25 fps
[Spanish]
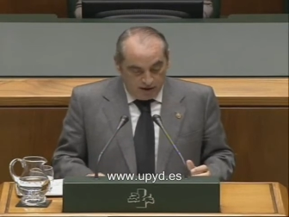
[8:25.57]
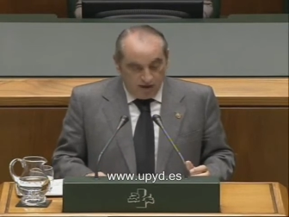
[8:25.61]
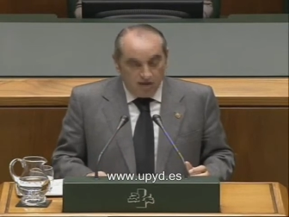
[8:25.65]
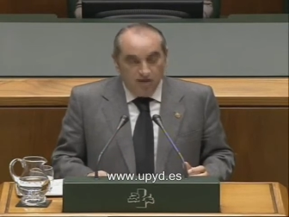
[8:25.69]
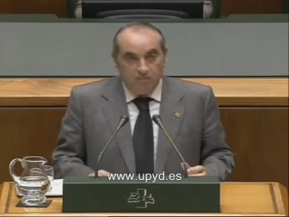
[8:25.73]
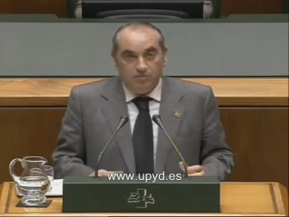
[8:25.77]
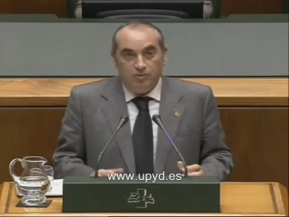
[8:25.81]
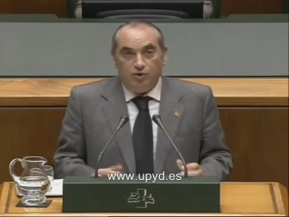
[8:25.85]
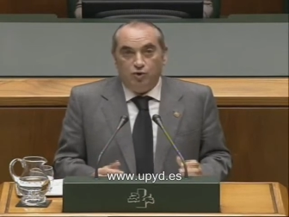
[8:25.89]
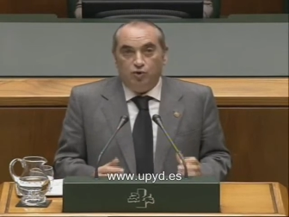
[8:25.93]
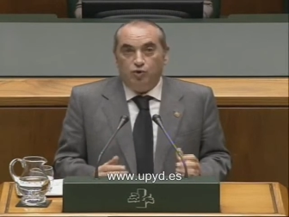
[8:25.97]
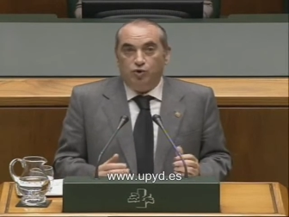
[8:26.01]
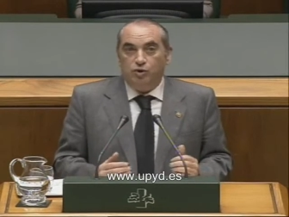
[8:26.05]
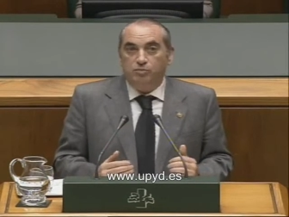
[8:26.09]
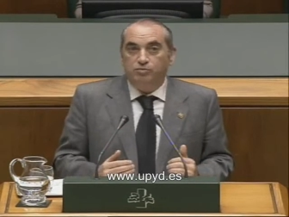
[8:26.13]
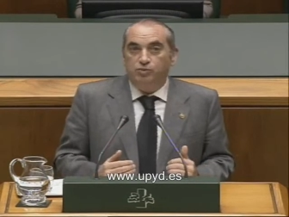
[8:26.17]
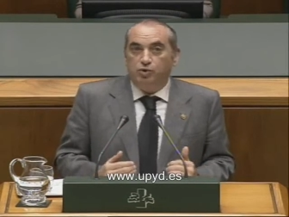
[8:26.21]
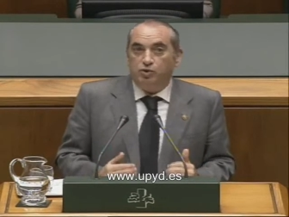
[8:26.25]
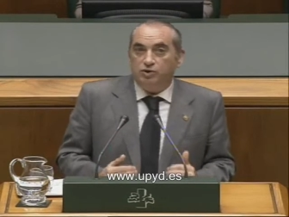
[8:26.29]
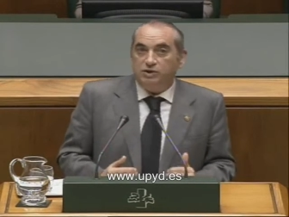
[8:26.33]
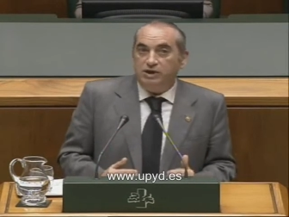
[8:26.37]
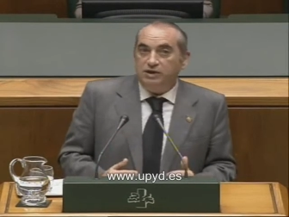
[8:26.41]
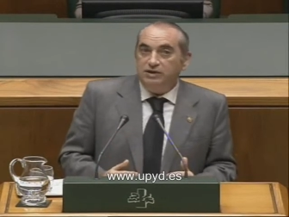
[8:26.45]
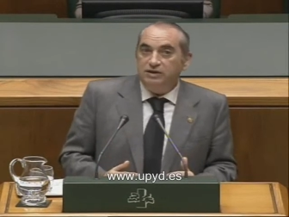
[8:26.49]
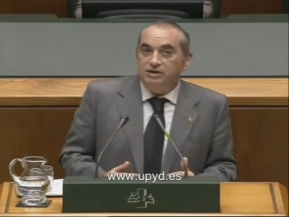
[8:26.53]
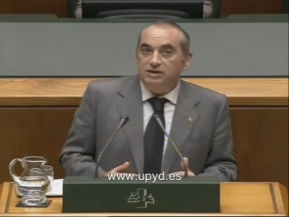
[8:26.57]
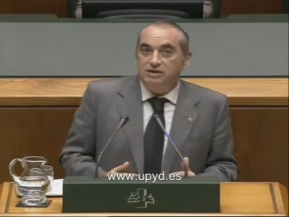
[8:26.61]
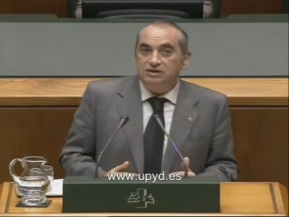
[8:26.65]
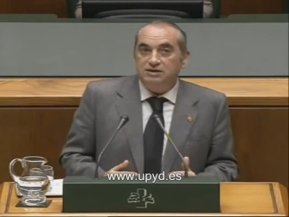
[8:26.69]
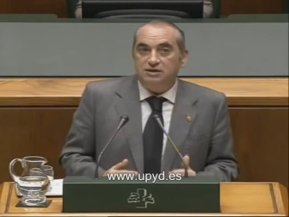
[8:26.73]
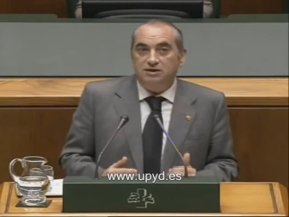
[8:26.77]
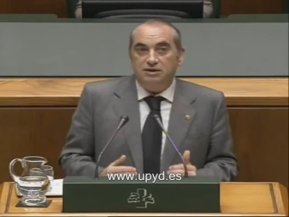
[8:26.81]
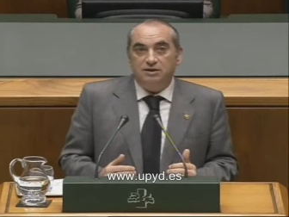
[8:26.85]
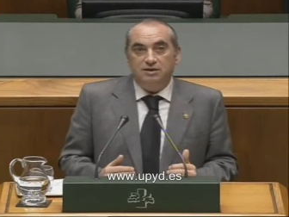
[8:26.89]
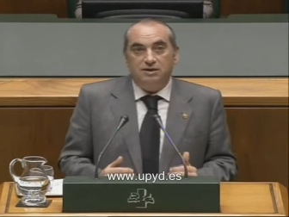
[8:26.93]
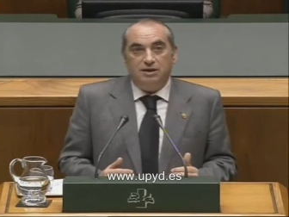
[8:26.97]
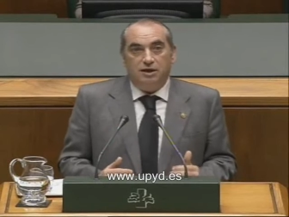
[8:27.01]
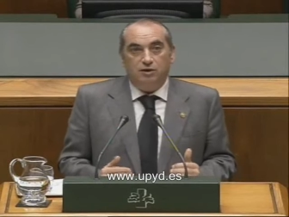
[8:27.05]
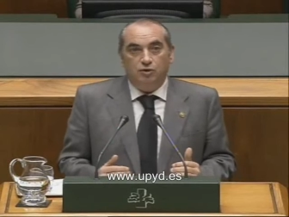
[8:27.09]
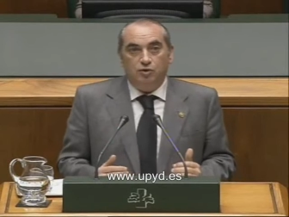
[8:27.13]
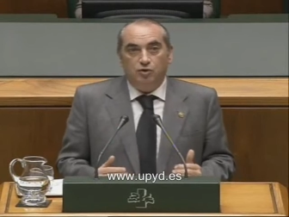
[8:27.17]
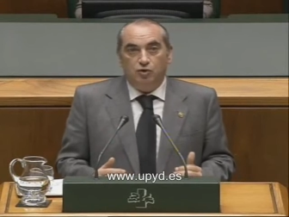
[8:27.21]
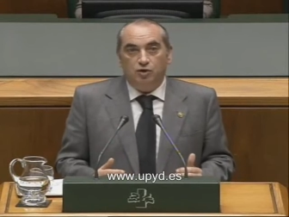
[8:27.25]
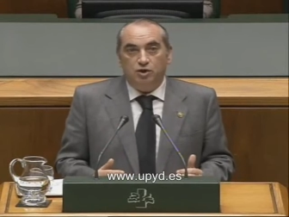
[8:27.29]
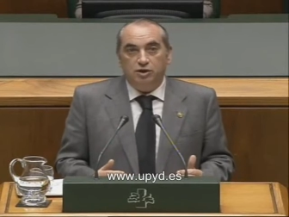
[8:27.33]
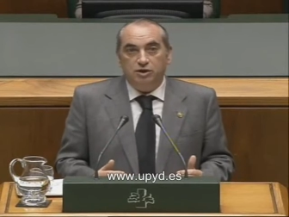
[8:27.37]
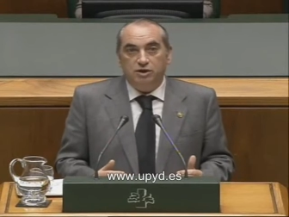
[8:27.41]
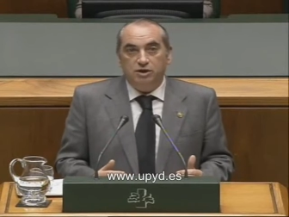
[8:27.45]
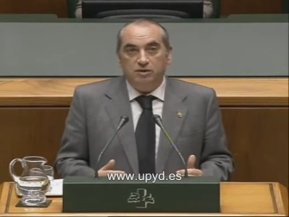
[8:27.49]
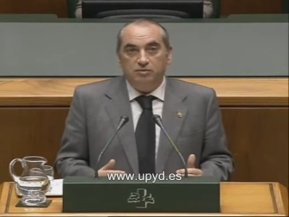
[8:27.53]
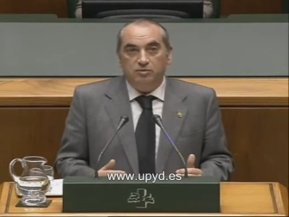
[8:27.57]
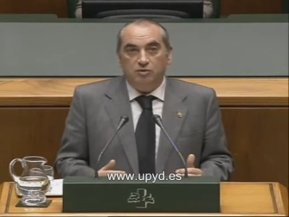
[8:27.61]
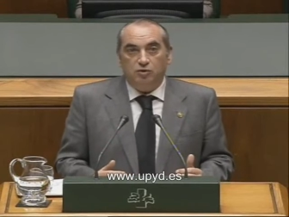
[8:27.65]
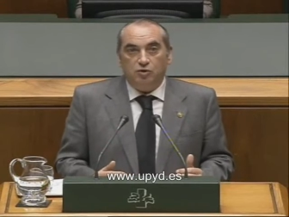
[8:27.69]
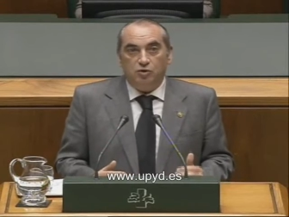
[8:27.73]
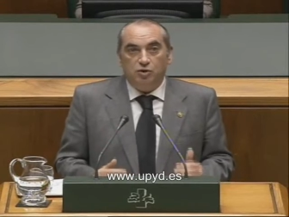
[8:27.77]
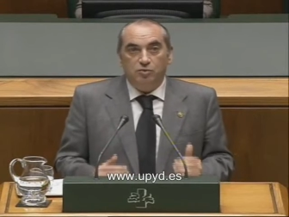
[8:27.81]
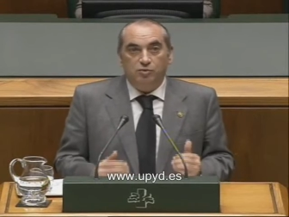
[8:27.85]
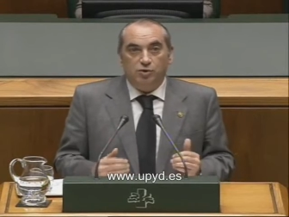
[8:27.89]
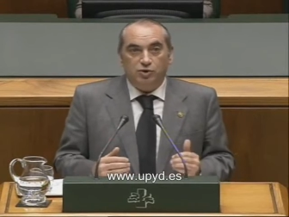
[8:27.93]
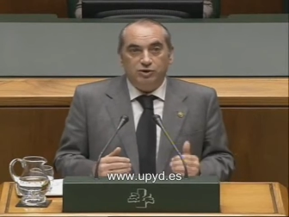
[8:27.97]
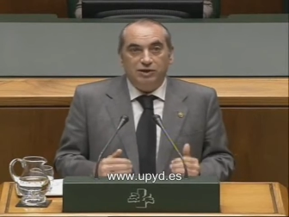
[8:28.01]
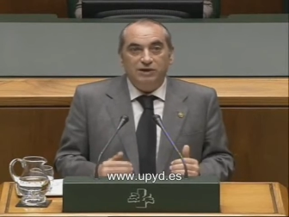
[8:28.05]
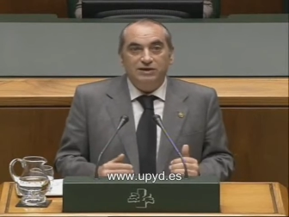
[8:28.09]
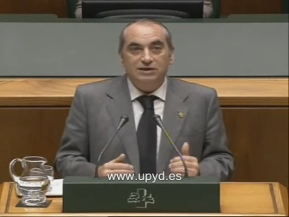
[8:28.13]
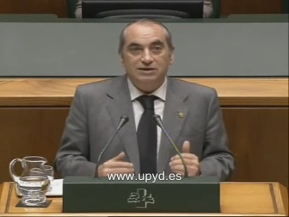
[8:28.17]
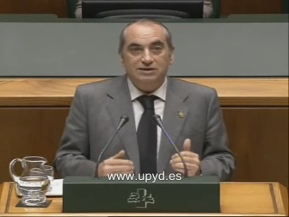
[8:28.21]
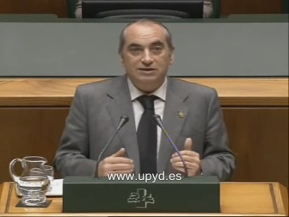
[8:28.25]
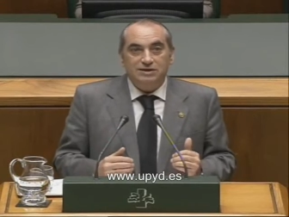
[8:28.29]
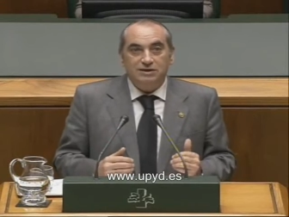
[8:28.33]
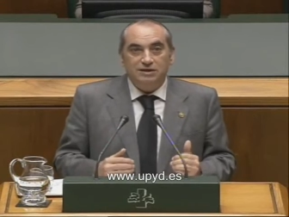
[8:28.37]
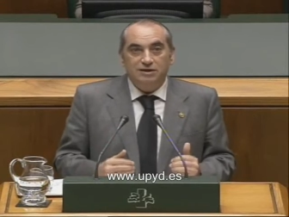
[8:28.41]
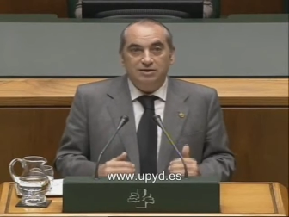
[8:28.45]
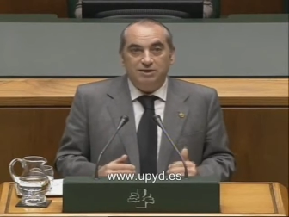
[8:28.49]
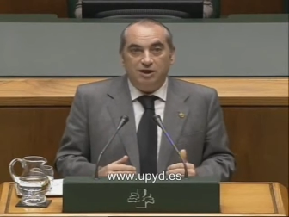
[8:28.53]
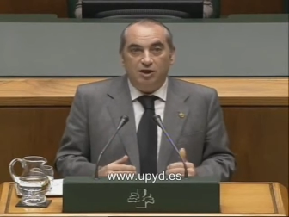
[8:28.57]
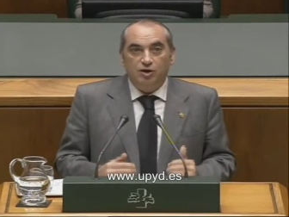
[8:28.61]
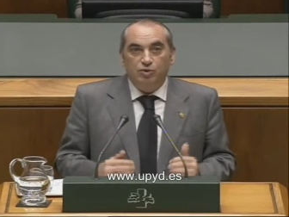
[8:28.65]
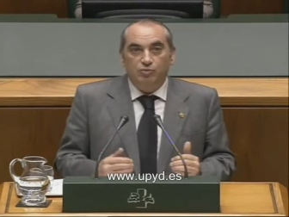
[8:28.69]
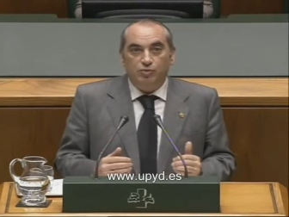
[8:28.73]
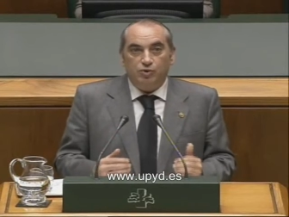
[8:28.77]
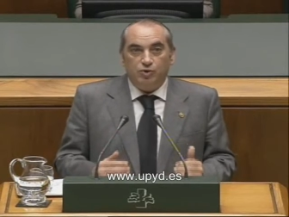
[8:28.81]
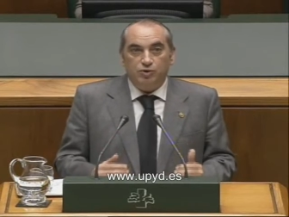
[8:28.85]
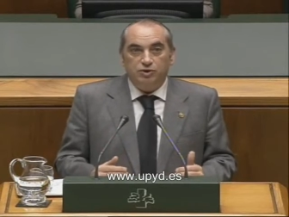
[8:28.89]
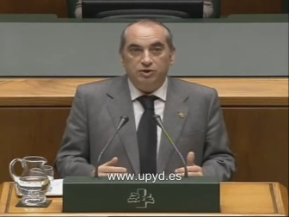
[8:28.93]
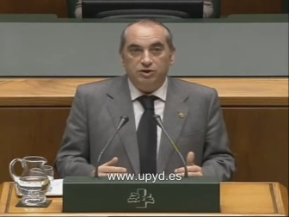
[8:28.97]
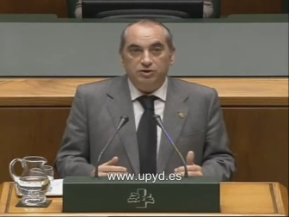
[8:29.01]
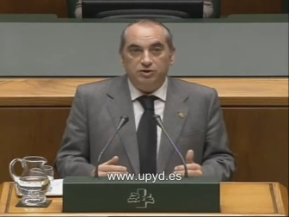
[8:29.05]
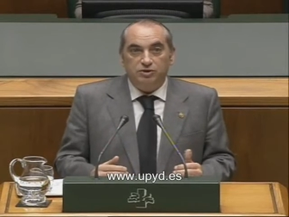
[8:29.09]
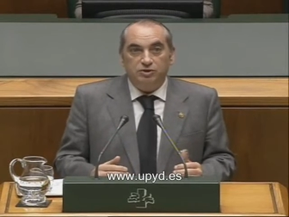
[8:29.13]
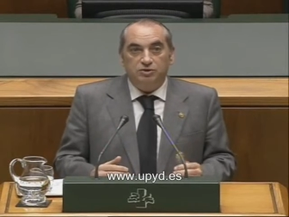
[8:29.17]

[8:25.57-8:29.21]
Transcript: Pero lo importante es tener claro el objetivo, lo importante es tener claro el proyecto,